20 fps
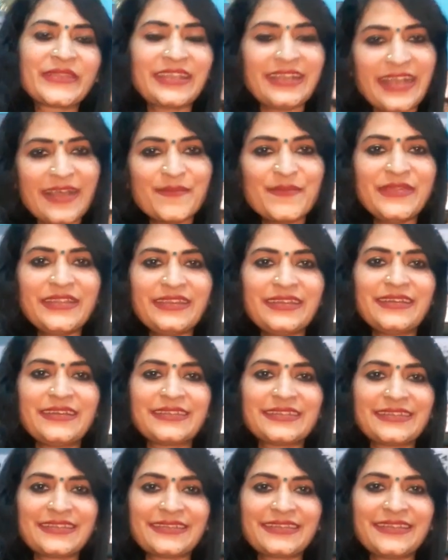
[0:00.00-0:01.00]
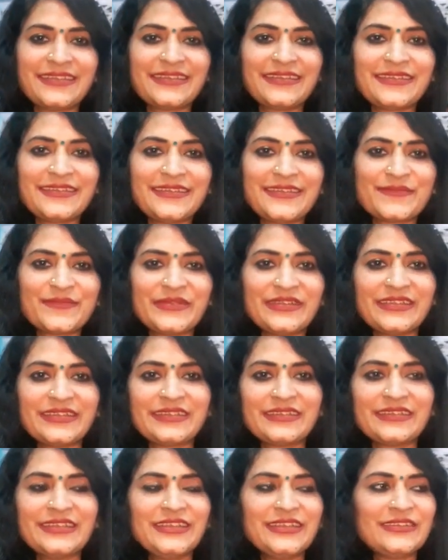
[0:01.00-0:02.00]
काम में लगा सकते हैं अपने
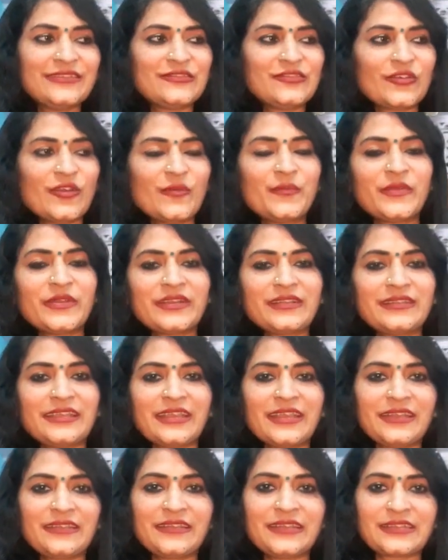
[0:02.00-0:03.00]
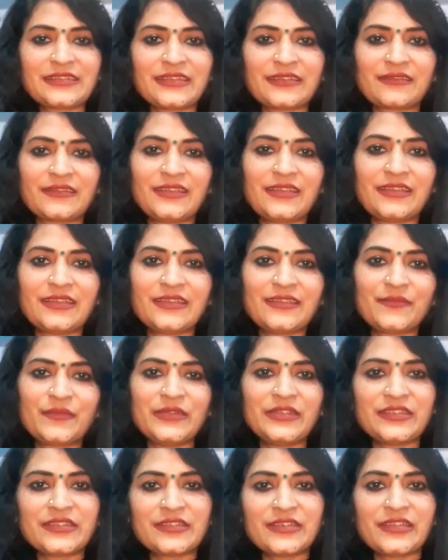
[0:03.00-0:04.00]
जॉब पर ध्यान दे सकते हैं
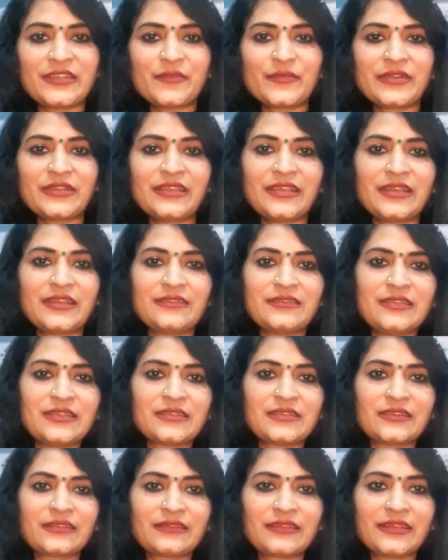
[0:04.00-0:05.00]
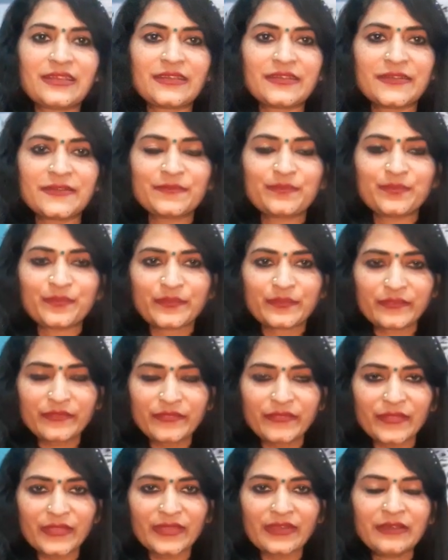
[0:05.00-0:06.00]
अपनी स्टडी पर ध्यान दे सकते हैं
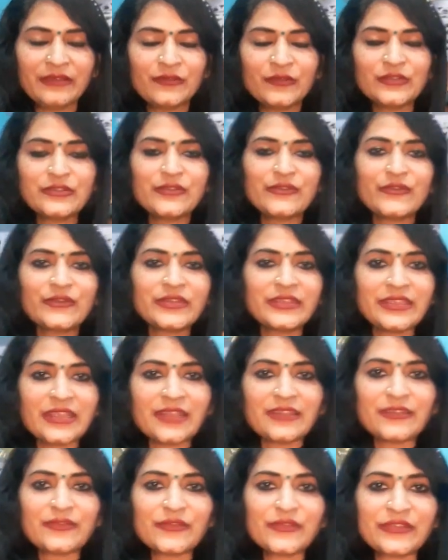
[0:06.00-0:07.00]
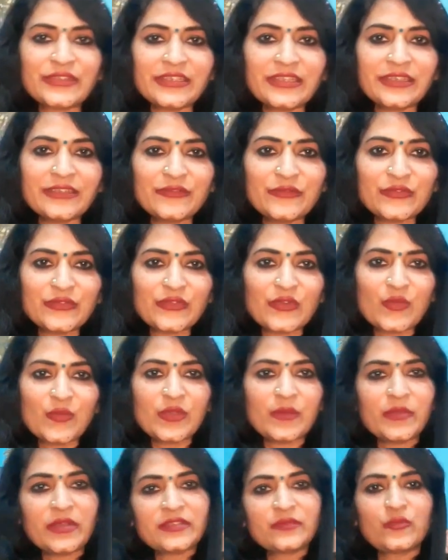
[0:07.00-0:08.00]
कुछ लोगों की आदत होती है दूसरों
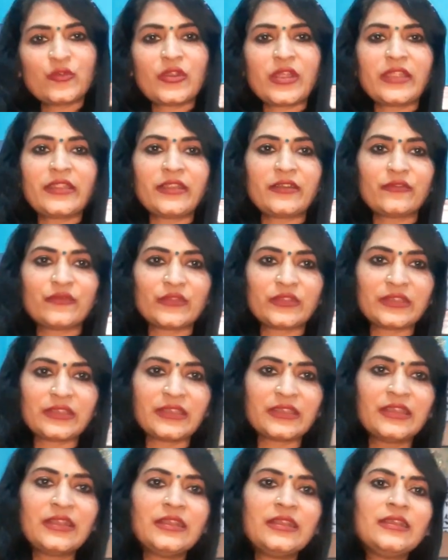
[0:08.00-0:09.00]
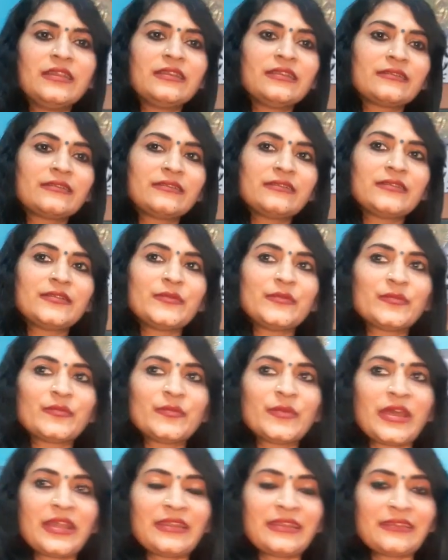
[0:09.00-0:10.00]
में बस बुराइयां ढूंढते हैं कि
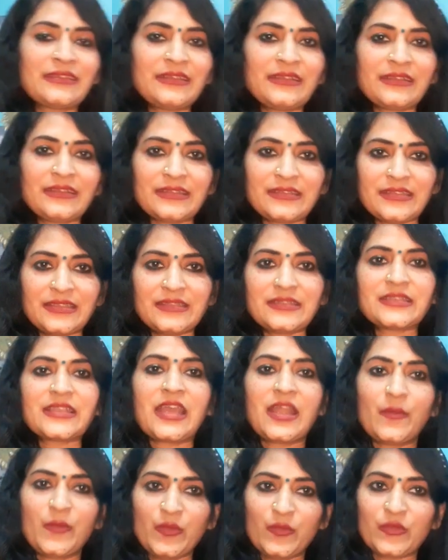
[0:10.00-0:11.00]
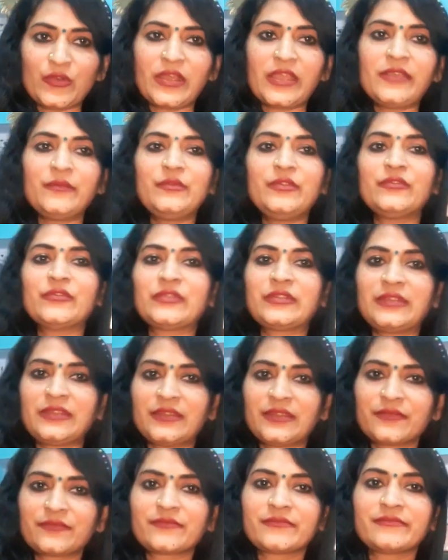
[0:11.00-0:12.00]
माना कि किसी इंसान में बुराई भी
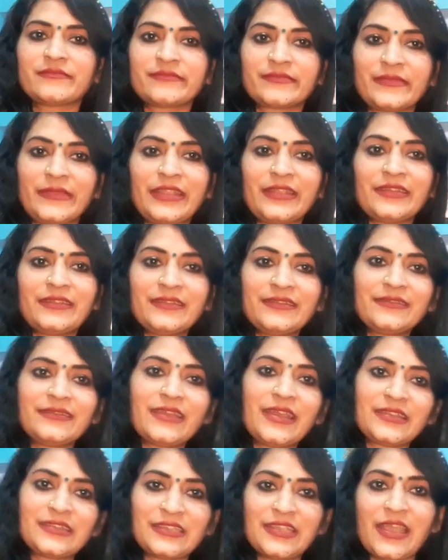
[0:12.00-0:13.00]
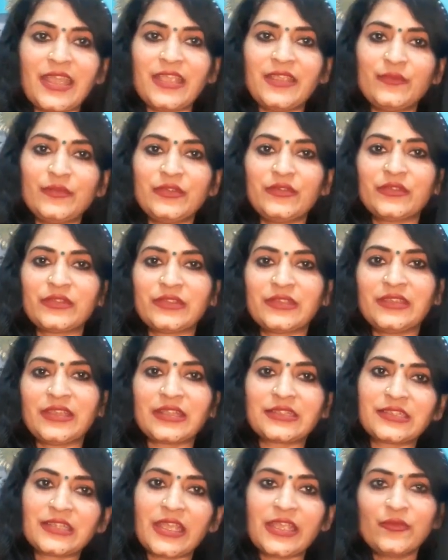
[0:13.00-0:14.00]
होती है लेकिन अच्छाई भी होती है
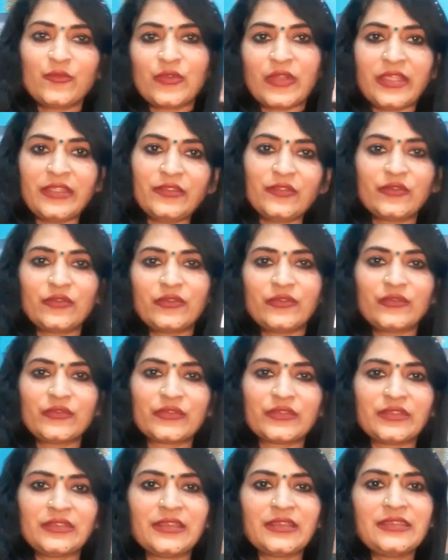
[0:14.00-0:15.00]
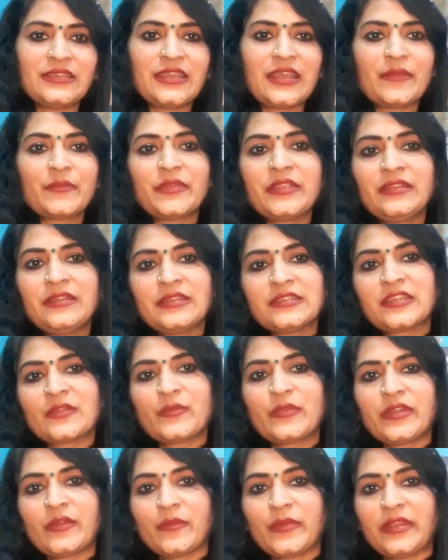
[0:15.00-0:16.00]
अच्छाई बुराई दोनों होती है ये आपकी नज़र
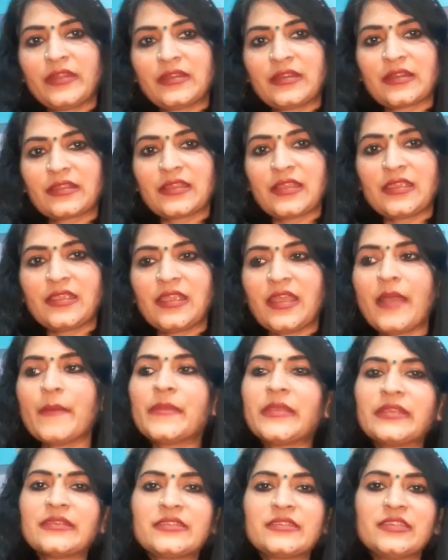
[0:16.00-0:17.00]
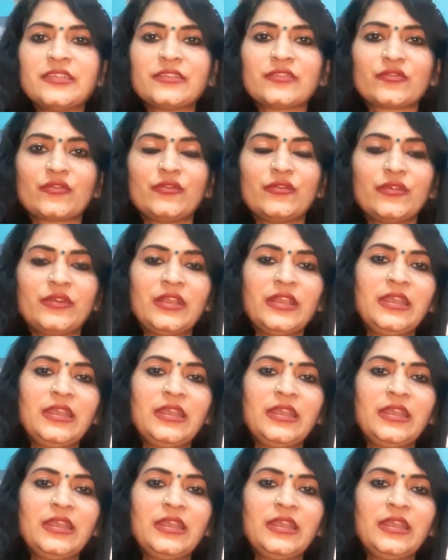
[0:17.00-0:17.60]
पर डिपेंड करता है कि आप किस चीज़ को